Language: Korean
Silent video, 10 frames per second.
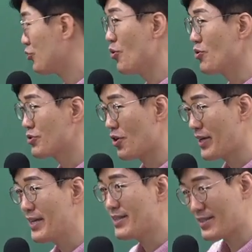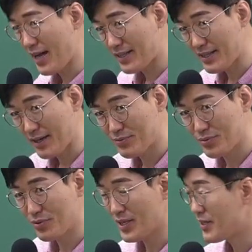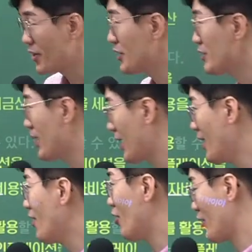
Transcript: 유동성이 작다. 부동산은 현금화가